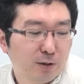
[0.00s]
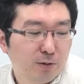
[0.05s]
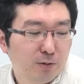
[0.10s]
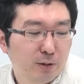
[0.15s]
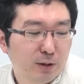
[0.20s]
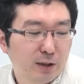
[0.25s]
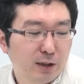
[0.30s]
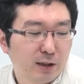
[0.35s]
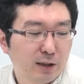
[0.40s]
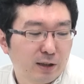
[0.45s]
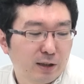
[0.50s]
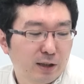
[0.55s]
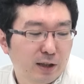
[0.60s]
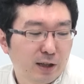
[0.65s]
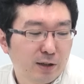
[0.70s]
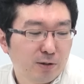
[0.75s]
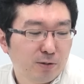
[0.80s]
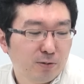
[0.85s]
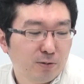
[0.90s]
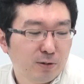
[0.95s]
とはいえ
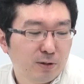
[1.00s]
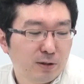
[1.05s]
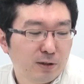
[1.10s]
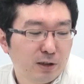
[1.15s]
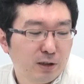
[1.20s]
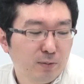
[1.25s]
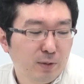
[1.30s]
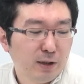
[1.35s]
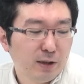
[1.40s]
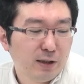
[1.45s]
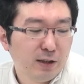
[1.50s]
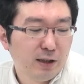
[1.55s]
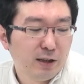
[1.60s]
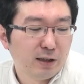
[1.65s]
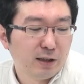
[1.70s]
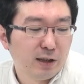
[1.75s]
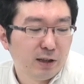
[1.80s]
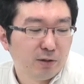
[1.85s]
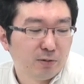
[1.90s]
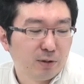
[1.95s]
確証を詰めきれ
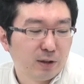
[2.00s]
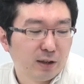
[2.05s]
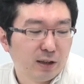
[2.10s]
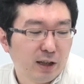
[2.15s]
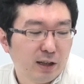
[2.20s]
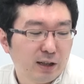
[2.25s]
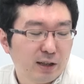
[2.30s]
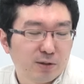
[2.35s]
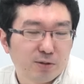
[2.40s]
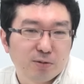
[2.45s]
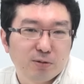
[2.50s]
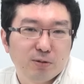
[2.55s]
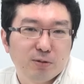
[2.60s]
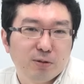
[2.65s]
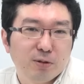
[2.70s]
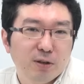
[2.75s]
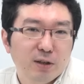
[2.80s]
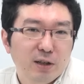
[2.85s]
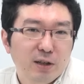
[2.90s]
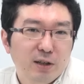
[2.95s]
てないとはいえ何何かちょっ
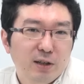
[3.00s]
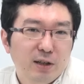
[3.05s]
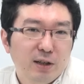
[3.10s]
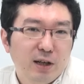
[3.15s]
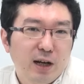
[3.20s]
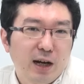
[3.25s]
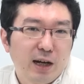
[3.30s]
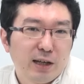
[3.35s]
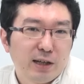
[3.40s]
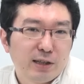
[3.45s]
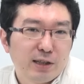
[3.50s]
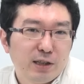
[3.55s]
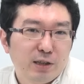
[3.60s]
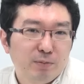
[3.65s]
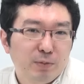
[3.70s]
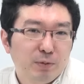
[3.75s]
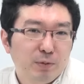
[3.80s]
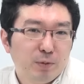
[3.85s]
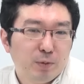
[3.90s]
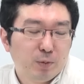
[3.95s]
と怪しい
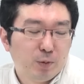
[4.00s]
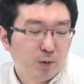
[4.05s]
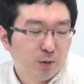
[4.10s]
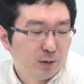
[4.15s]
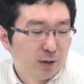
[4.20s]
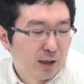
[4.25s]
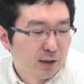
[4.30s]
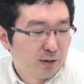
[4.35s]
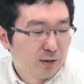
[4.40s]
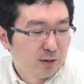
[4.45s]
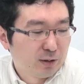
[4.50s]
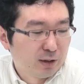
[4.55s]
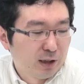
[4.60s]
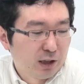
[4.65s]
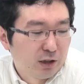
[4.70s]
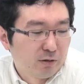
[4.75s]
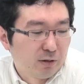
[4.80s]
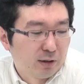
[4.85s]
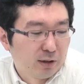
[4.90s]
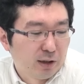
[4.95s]
部分もなんとなく
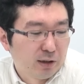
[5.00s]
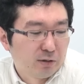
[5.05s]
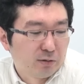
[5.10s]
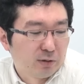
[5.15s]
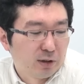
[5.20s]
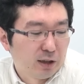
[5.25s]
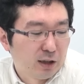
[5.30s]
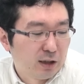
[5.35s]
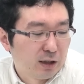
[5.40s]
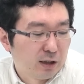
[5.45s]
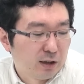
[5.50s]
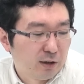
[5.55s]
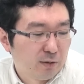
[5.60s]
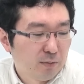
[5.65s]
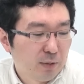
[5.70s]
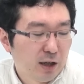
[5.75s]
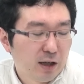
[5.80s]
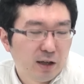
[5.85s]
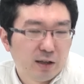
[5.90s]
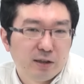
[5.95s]
なくはないので、
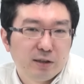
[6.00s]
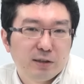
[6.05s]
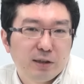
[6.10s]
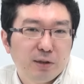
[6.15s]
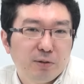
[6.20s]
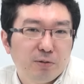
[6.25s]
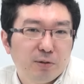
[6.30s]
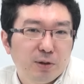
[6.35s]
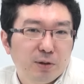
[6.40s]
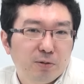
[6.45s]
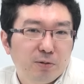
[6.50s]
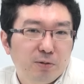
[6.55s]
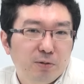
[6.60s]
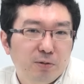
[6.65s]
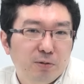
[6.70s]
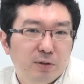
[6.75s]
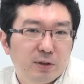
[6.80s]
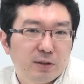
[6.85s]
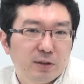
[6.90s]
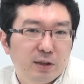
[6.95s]
まあ、実際これは
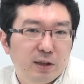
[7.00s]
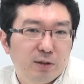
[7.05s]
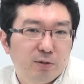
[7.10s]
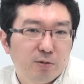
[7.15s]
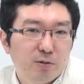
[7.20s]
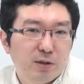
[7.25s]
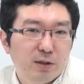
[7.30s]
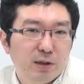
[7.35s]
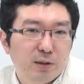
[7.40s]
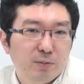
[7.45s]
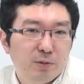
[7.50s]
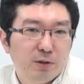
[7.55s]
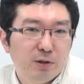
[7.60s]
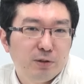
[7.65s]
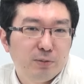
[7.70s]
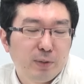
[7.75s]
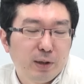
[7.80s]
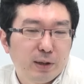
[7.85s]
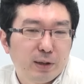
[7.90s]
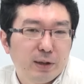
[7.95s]
今後ですねどっちに
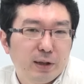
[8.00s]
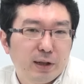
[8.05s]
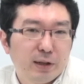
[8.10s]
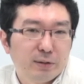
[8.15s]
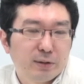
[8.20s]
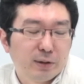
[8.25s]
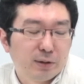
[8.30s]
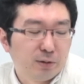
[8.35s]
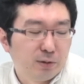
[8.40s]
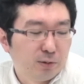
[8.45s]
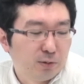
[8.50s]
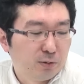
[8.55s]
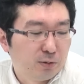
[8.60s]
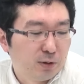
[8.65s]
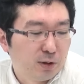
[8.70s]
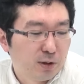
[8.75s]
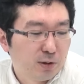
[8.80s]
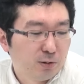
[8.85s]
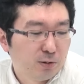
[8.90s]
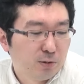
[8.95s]
軍配が上がるかということ
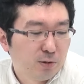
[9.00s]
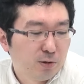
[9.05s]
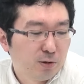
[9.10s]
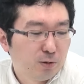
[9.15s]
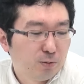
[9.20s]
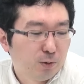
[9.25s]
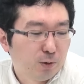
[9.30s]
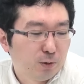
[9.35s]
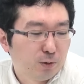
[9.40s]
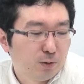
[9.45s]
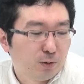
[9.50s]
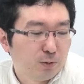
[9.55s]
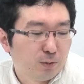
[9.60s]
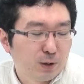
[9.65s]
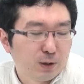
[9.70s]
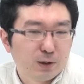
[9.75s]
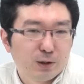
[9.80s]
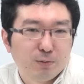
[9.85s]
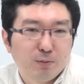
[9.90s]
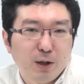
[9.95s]
で非常に注目しており
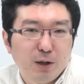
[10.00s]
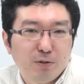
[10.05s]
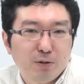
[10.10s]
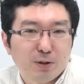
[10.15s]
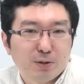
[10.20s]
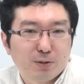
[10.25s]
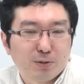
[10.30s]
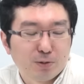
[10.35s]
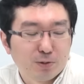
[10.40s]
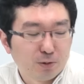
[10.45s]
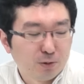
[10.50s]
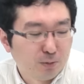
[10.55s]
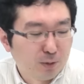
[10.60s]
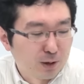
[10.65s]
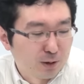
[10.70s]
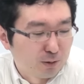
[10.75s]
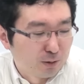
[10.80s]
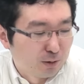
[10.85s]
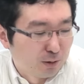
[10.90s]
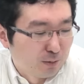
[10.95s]
ます、まあ、アゴラちょっとそこ
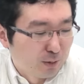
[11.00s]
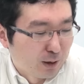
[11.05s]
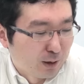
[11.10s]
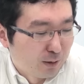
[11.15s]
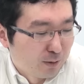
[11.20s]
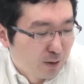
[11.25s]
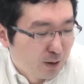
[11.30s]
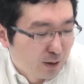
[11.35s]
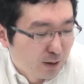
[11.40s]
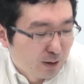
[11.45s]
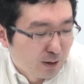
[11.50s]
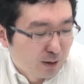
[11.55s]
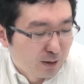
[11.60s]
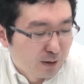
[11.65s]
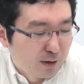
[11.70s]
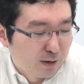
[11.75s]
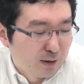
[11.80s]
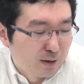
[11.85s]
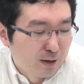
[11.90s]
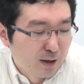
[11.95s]
までちょっと今う
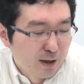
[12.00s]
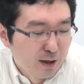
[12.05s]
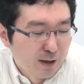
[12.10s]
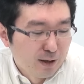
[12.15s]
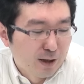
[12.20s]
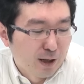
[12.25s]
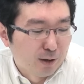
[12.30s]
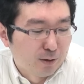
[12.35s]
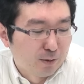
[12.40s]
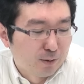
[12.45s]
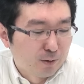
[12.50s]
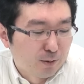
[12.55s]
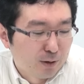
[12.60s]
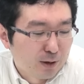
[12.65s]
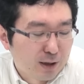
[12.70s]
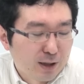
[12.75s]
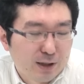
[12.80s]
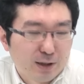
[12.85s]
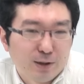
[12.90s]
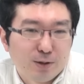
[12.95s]
ちあのこれ
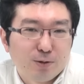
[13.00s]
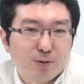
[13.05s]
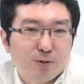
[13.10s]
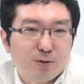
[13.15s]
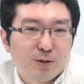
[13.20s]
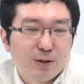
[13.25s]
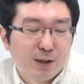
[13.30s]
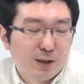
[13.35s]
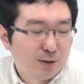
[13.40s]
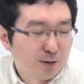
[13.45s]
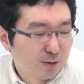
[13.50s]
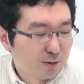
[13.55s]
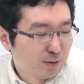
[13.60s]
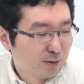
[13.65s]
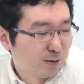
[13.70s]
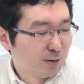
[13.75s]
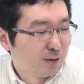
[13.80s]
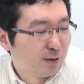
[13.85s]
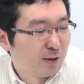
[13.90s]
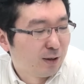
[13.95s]
に関してちょっと取材す
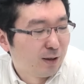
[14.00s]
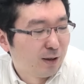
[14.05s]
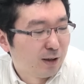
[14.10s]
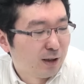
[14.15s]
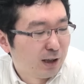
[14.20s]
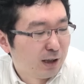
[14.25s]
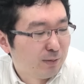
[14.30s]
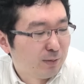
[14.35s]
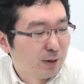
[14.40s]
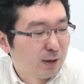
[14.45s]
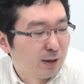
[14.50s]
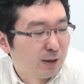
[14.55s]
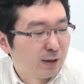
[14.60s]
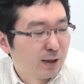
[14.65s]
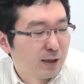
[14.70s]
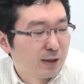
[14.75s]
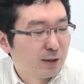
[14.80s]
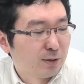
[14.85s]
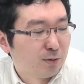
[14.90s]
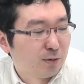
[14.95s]
るあれが今
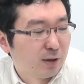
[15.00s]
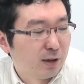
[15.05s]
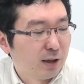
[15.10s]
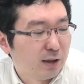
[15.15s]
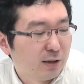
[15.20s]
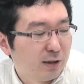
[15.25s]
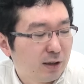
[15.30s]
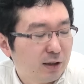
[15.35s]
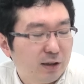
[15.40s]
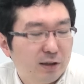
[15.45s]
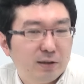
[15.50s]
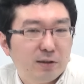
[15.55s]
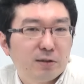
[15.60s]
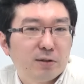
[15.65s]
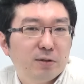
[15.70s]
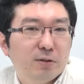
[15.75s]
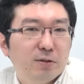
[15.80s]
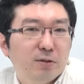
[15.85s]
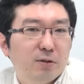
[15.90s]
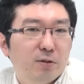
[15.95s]
体制取ってないんであれなんです
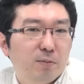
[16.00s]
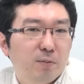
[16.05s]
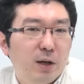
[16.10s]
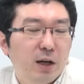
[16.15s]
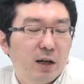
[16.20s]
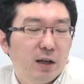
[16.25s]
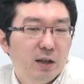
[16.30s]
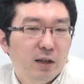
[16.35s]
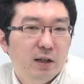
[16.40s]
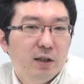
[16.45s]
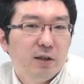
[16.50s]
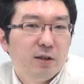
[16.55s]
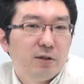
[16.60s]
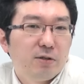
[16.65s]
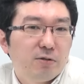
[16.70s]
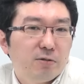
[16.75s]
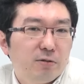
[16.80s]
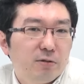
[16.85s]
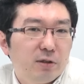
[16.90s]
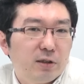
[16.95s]
けど、まあ、
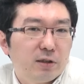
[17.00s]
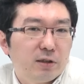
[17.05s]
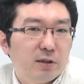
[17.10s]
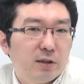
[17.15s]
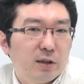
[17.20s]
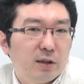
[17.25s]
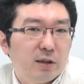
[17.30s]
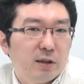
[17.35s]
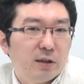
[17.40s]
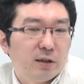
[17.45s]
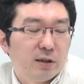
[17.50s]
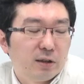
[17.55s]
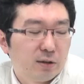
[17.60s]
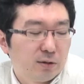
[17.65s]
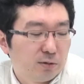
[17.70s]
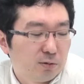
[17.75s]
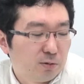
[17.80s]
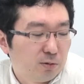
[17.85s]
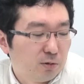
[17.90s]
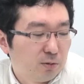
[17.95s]
非常にですねあ
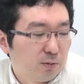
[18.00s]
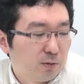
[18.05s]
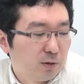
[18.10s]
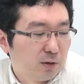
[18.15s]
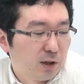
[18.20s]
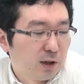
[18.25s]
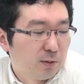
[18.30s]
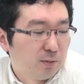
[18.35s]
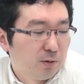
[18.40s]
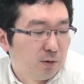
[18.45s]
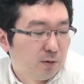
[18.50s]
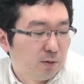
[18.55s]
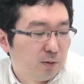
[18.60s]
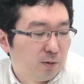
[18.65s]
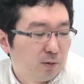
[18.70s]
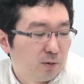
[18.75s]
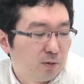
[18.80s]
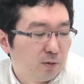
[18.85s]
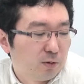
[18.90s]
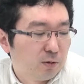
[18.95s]
のこの問題
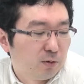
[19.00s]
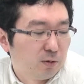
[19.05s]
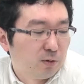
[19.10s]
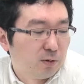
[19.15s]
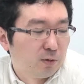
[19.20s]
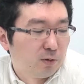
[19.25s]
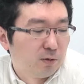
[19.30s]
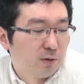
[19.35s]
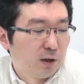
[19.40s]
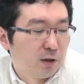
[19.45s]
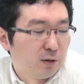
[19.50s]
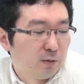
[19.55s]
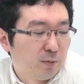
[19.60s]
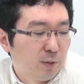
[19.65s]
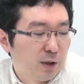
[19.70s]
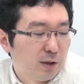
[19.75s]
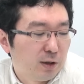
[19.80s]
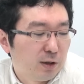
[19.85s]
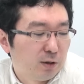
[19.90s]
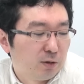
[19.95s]
もこのいわゆる
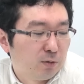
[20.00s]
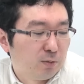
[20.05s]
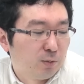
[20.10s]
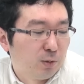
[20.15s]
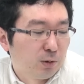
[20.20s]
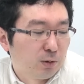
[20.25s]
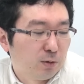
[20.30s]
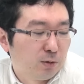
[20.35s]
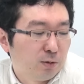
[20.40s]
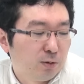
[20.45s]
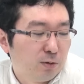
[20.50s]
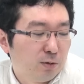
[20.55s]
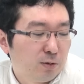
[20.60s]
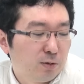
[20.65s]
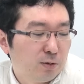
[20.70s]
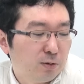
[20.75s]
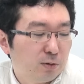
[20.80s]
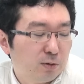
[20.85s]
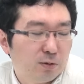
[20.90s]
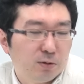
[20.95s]
メディア論
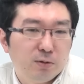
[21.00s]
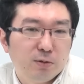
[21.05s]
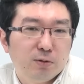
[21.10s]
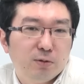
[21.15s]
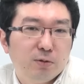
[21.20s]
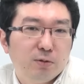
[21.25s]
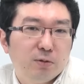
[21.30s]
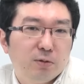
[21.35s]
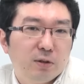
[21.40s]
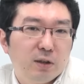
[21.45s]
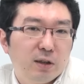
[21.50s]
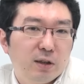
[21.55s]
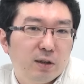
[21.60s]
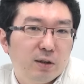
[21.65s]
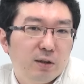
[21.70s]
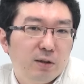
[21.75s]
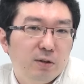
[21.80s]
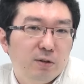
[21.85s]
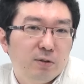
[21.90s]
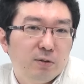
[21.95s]
ポストトゥルース論というところ
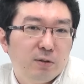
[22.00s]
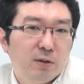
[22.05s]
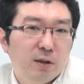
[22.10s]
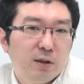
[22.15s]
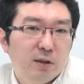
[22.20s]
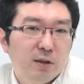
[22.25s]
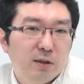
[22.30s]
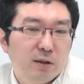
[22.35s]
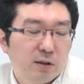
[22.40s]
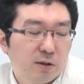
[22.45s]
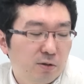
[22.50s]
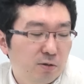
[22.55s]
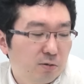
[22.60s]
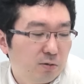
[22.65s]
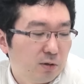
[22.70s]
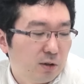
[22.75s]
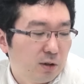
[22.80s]
でいう点では非常